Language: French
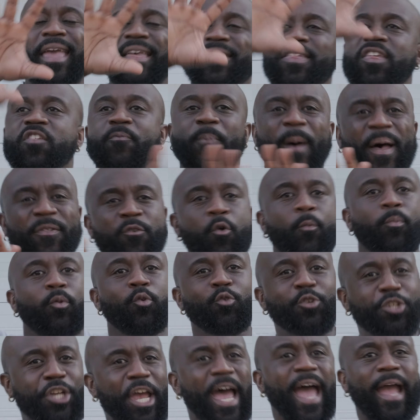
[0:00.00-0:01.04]
qu'est-ce qui se passe au
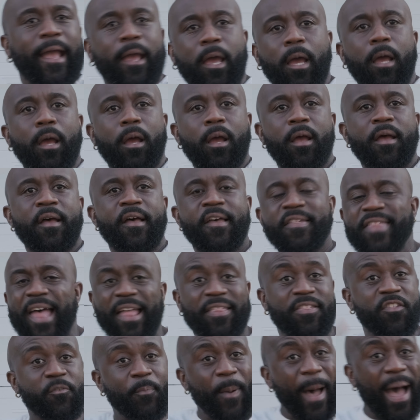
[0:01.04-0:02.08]
blue check? Ça
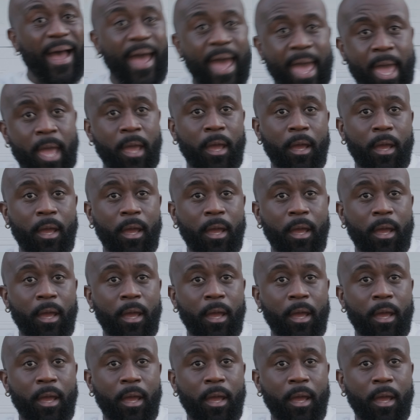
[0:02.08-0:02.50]
disparaît?